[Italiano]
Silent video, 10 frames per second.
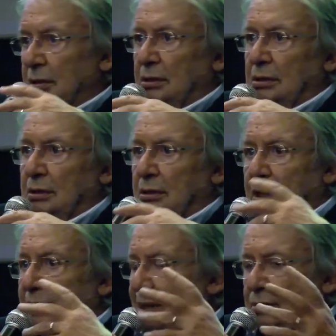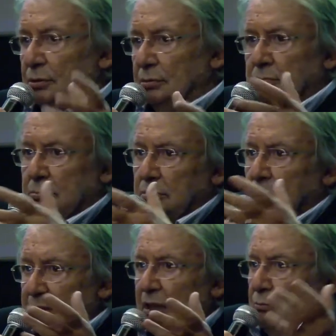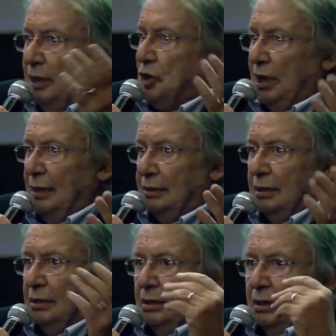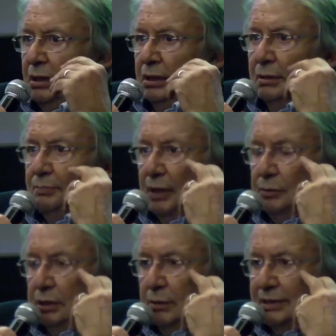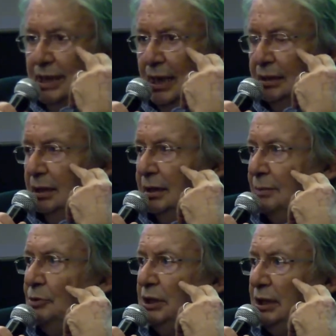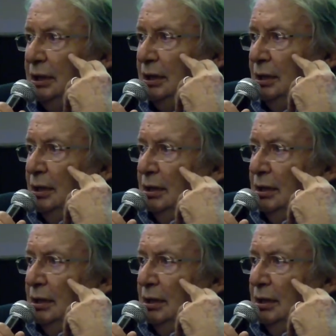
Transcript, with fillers: eh, che è stato dire, un mecenate eh, per tutti questi anni, Cremonini,